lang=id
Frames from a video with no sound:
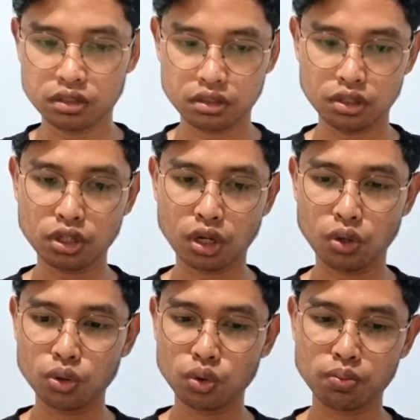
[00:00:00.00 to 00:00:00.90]
jadi
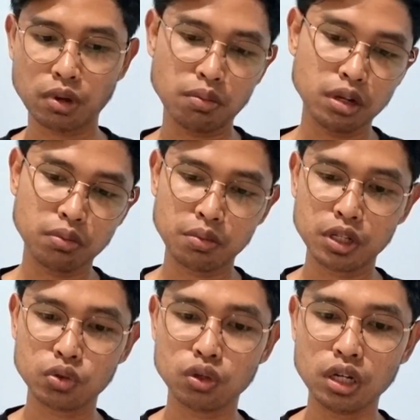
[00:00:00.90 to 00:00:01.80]
kalau untuk
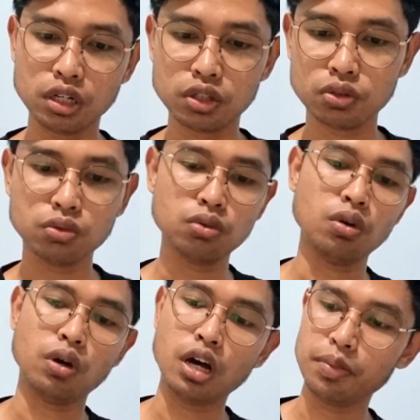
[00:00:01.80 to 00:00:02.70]
babat-babat tulang itu
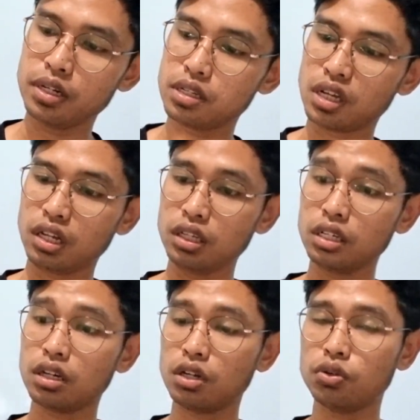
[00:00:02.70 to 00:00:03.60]
aman
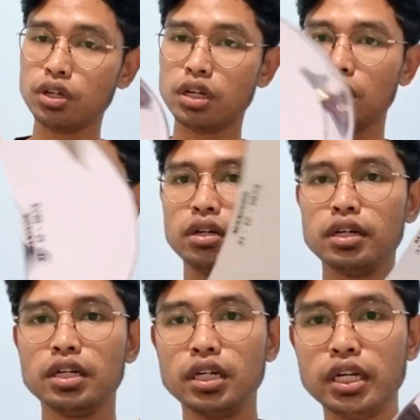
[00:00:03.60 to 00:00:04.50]
sekali kalau yang
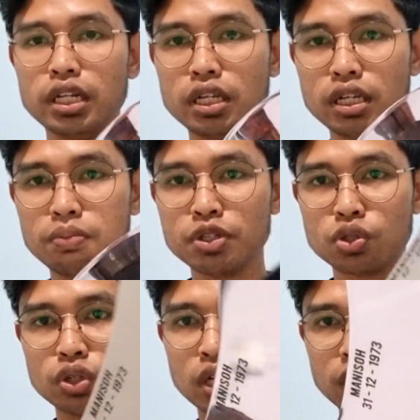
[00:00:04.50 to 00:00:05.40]
ini
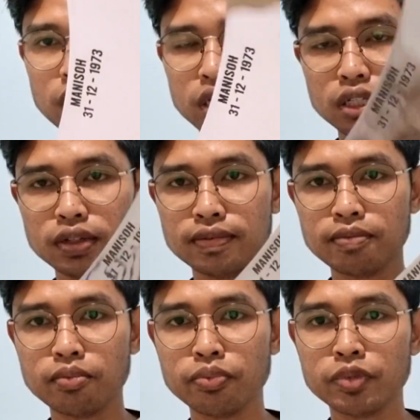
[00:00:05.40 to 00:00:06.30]
pisau daging
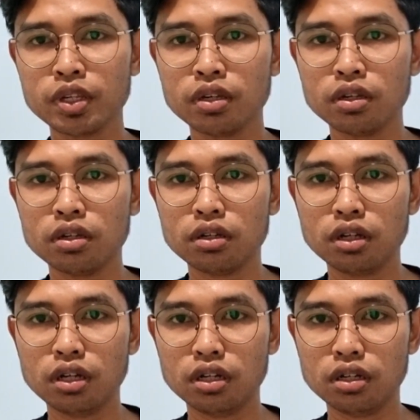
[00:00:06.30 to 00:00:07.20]

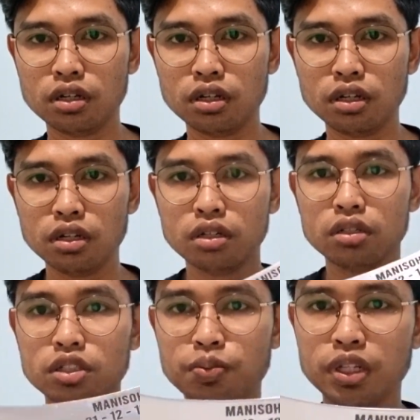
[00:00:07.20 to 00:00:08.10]

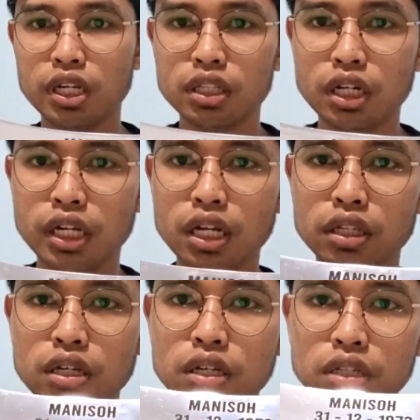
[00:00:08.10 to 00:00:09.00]
uh, seperti yang
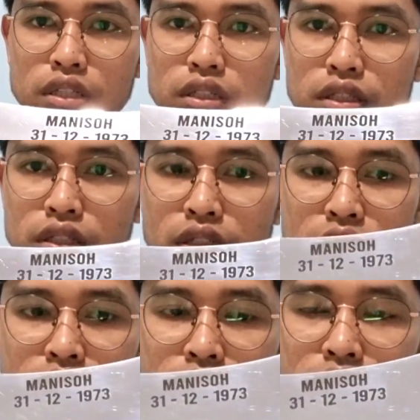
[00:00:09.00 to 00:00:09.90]
terlihat ya
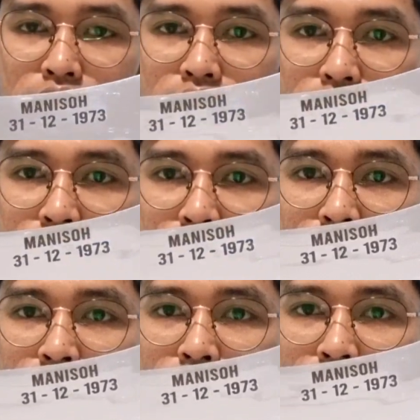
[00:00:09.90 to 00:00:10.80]
di
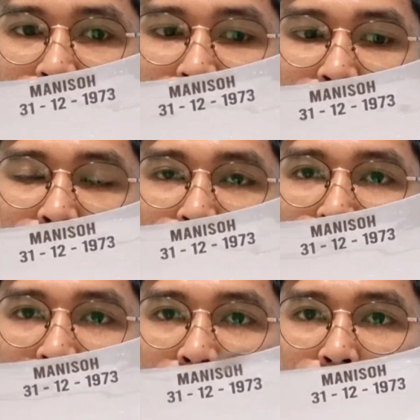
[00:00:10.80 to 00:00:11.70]
sini di sini
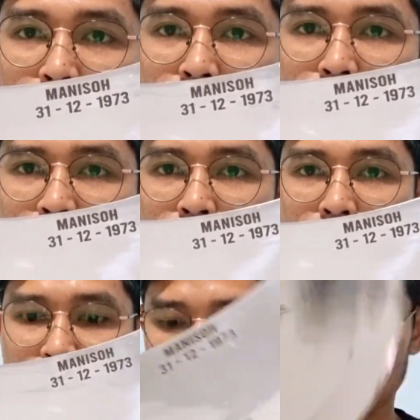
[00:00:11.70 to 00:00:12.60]
dibuat ramping
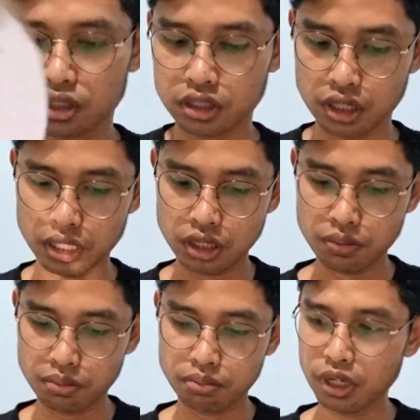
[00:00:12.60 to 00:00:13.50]
jadi
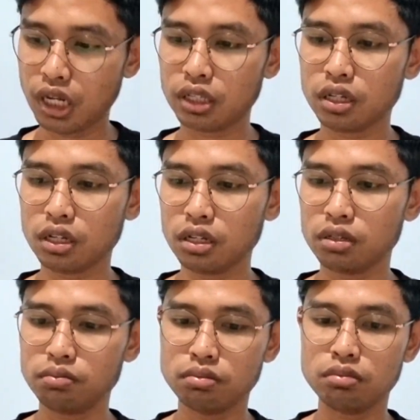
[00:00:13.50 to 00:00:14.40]
bilanya
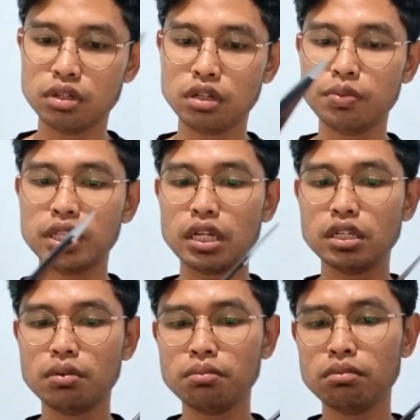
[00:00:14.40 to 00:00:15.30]
uh, eh, lebih
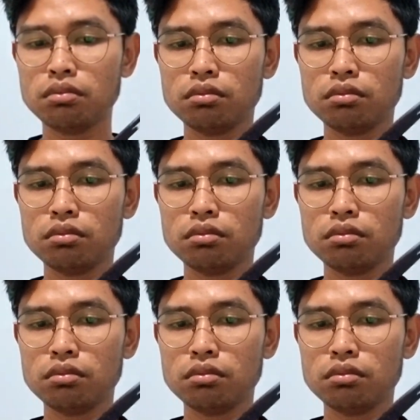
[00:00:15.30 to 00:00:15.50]
tajam